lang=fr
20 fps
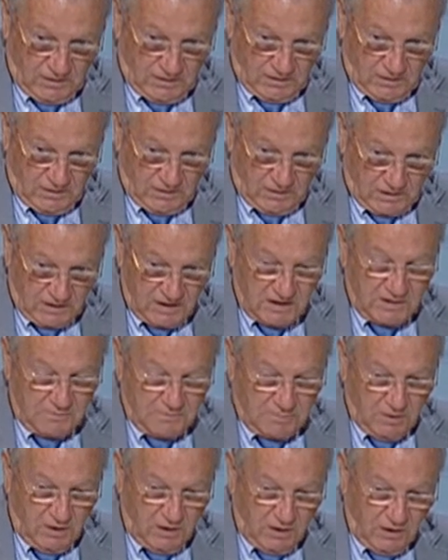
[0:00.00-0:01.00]

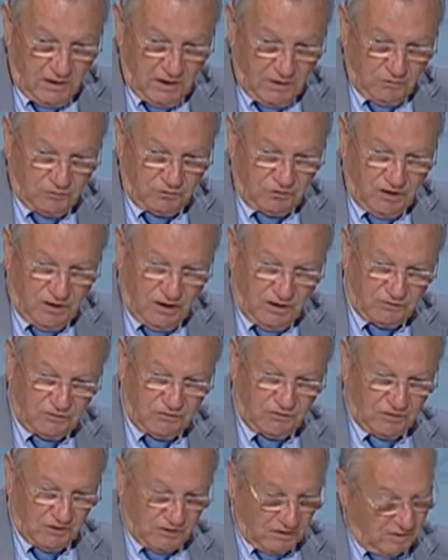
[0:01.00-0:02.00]
l'équipement, la
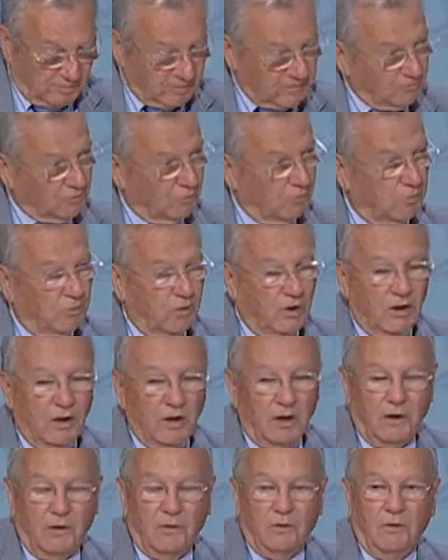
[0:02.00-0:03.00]
recherche et la mise au
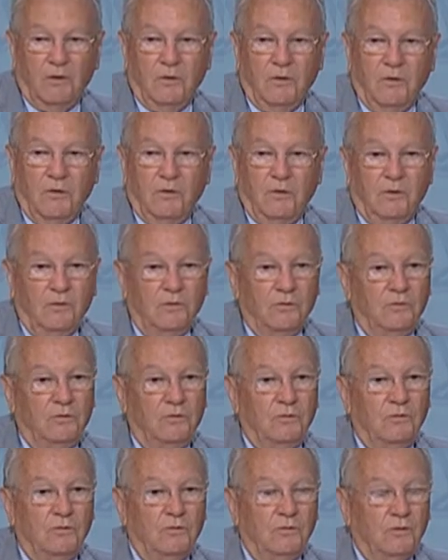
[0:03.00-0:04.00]
point euh,
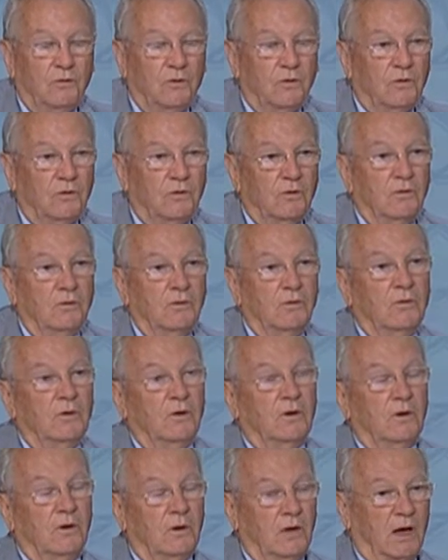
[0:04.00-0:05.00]
d'une euh,
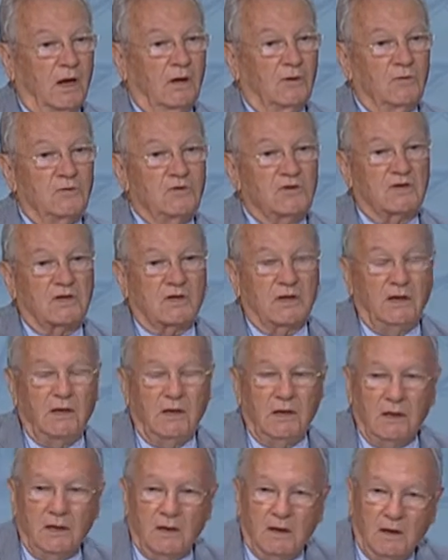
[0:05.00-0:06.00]

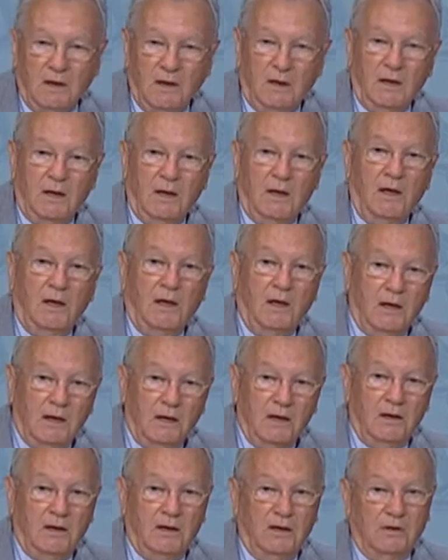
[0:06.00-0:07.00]
industrie
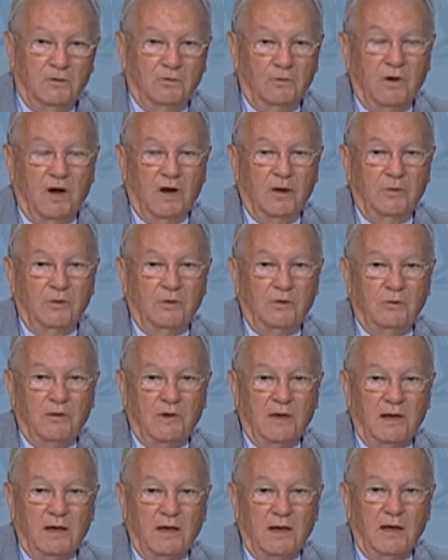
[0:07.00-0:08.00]
et, d'une armée
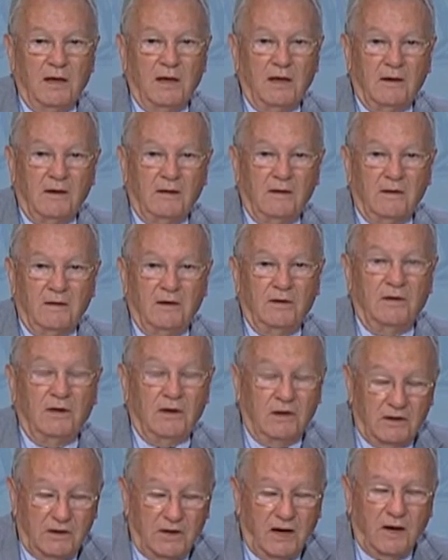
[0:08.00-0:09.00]
nucléaire
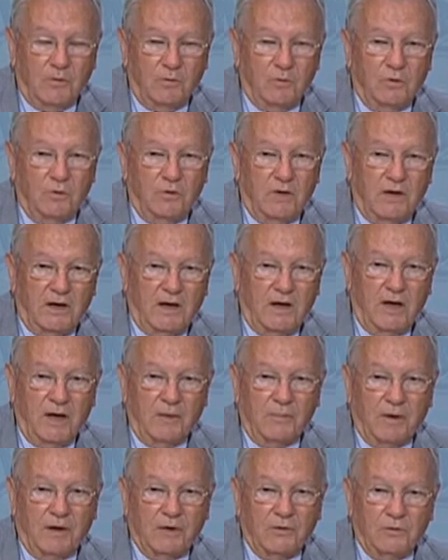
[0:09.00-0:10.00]
et, d'armes
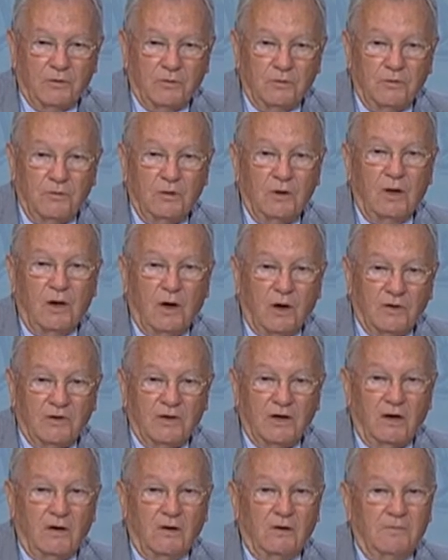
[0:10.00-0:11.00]
nucléaires pardon, en
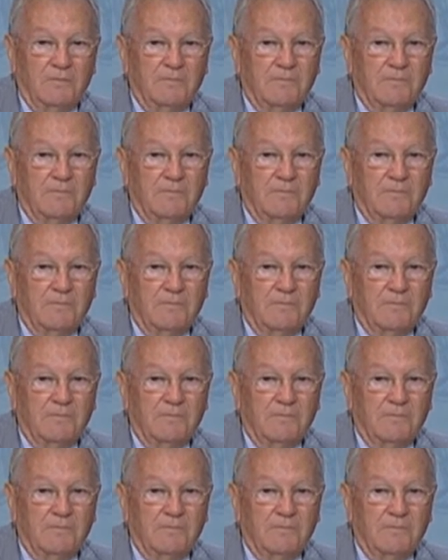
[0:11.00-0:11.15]
Iran.